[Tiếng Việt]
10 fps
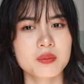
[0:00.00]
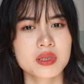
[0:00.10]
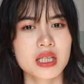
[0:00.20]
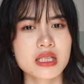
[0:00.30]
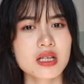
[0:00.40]

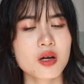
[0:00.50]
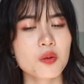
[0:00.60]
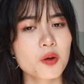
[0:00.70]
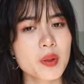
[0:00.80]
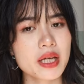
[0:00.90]
thì chân không
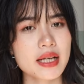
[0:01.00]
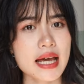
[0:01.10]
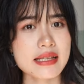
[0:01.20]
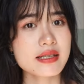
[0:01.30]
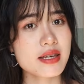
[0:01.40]
có biết
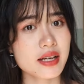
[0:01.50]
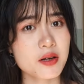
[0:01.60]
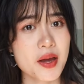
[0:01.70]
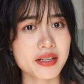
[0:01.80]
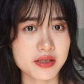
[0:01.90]
là trước giờ các
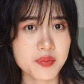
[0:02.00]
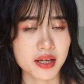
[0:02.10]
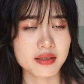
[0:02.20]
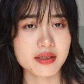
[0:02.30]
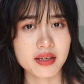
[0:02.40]
bạn rửa mặt
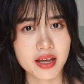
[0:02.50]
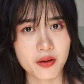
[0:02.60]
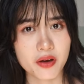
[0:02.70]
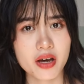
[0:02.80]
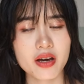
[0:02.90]
như thế
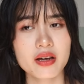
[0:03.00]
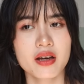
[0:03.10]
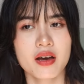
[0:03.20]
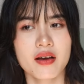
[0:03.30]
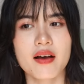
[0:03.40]
nào ha
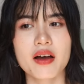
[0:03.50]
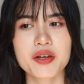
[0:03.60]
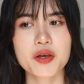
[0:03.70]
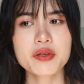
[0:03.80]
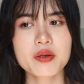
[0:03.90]
ờ,
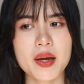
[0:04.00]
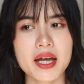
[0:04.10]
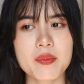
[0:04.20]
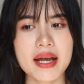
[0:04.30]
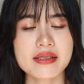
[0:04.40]
nếu như mà
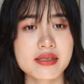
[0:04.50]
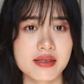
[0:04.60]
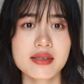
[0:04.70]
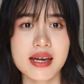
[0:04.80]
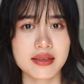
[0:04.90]
các bạn
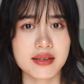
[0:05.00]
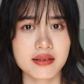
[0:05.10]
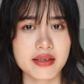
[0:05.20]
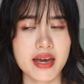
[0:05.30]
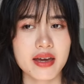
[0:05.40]
chỉ dành
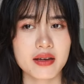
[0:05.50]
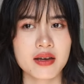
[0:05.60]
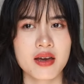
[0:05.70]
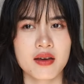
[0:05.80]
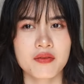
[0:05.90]
thời gian
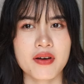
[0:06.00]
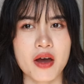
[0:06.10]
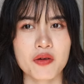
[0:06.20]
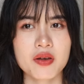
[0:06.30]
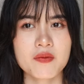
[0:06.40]

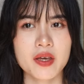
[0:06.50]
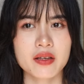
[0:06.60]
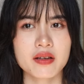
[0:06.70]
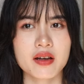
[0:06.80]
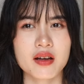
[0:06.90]
vào cái việc
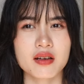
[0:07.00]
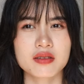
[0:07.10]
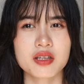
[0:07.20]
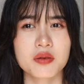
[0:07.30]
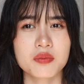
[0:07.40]
uh,
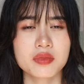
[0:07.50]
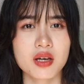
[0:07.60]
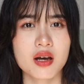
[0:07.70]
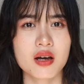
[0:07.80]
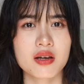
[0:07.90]
tìm
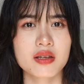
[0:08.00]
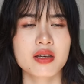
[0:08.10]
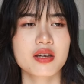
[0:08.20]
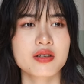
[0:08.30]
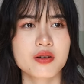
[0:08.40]
tòi
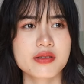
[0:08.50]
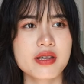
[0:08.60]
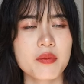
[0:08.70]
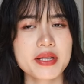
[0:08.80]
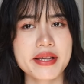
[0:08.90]
rồi
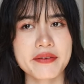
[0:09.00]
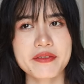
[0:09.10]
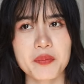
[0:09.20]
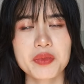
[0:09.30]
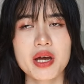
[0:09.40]
xem cái sản
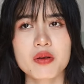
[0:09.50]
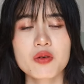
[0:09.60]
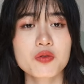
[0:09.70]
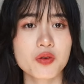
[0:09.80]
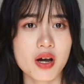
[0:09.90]
phẩm nào nó
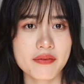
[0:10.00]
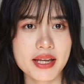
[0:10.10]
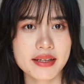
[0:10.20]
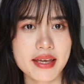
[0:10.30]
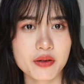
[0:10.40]
phù hợp với
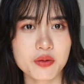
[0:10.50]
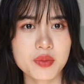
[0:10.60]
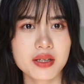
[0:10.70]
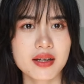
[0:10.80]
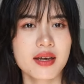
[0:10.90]
làn da của mình